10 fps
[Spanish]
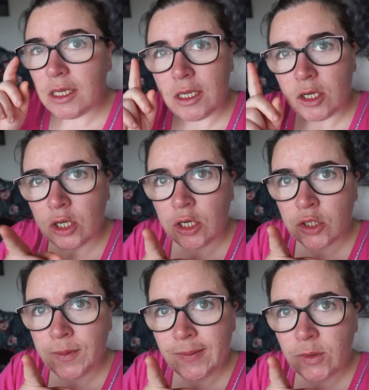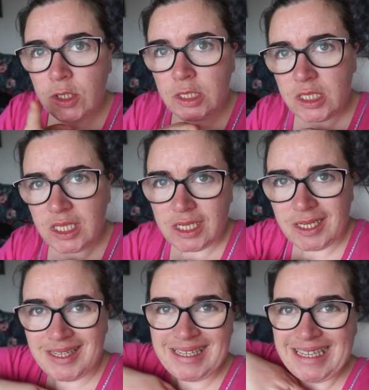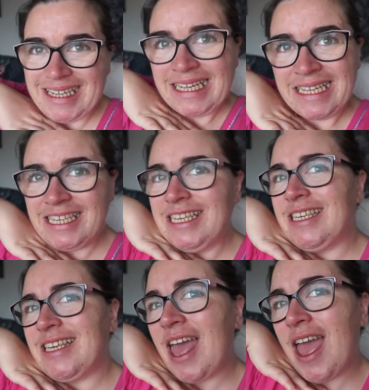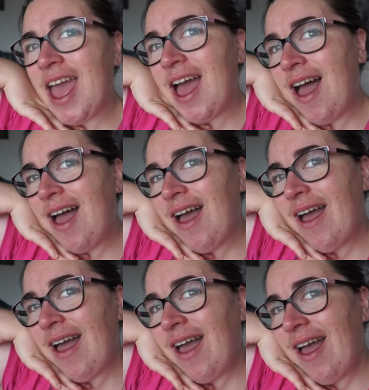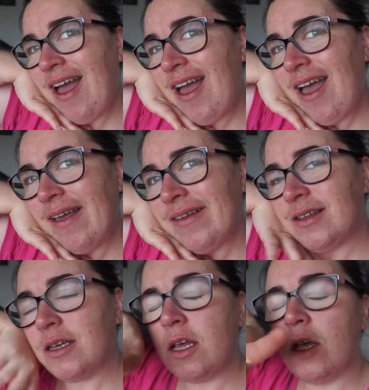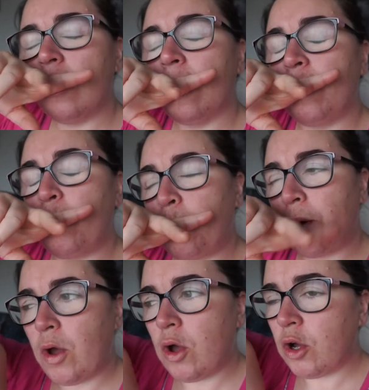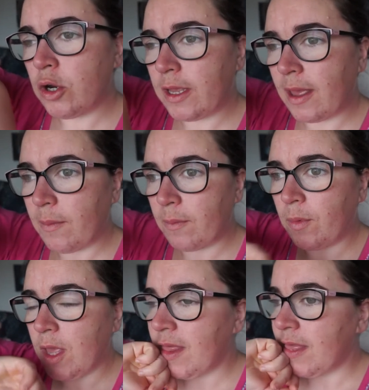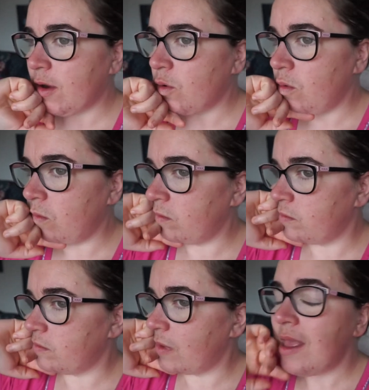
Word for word: y hoy nos vamos a Ikea porque voy a hacer un...